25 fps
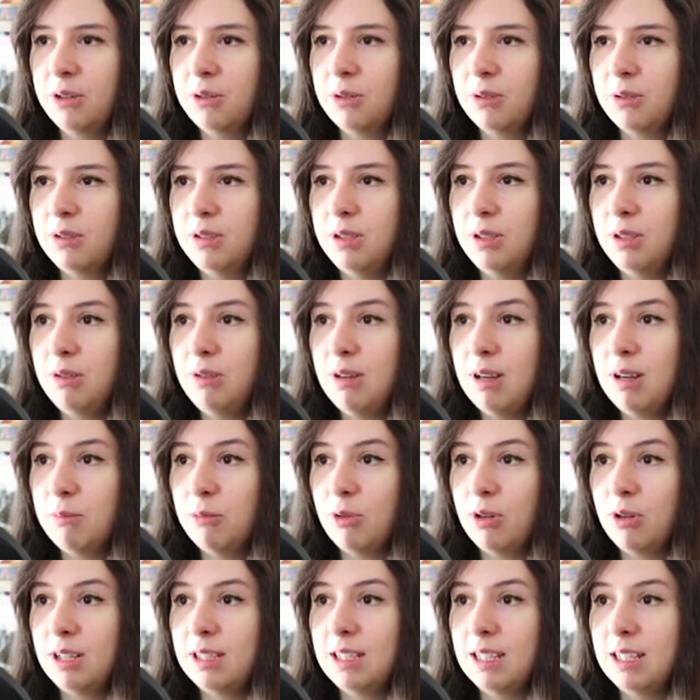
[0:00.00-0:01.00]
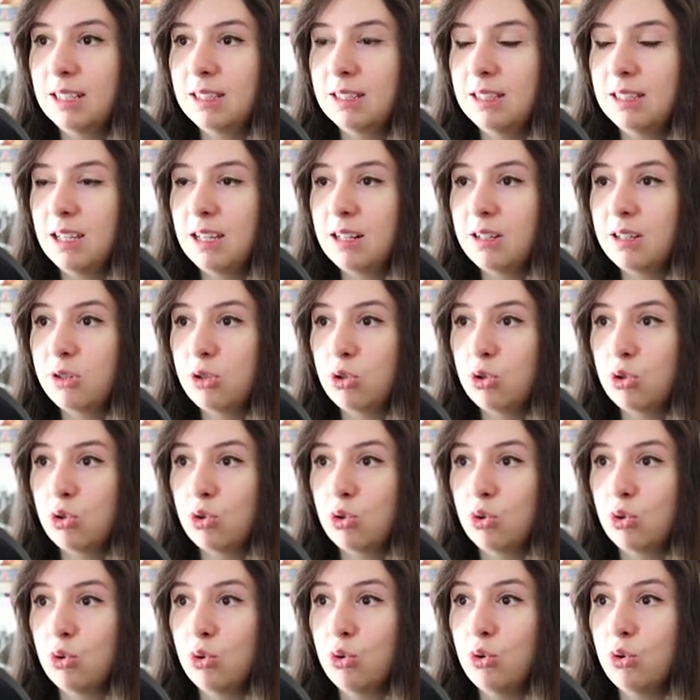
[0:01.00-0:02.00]
Continuiamo ad andare
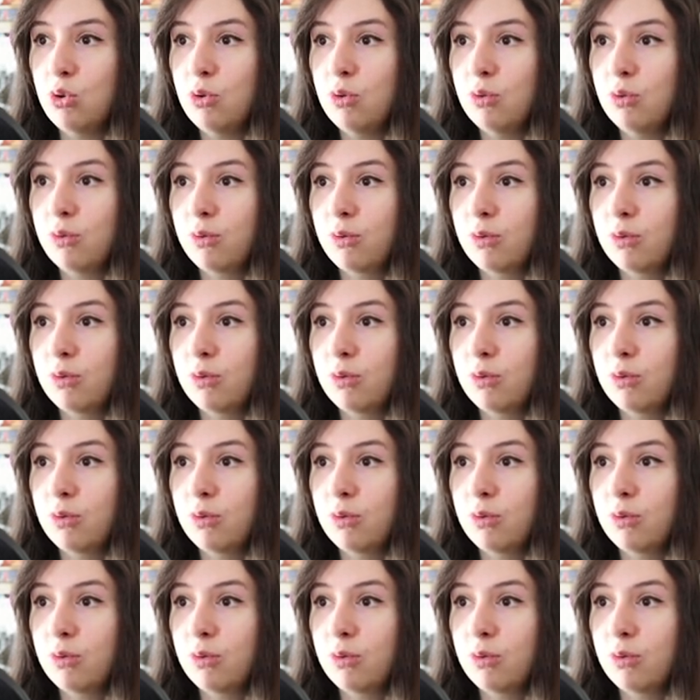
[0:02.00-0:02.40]
su.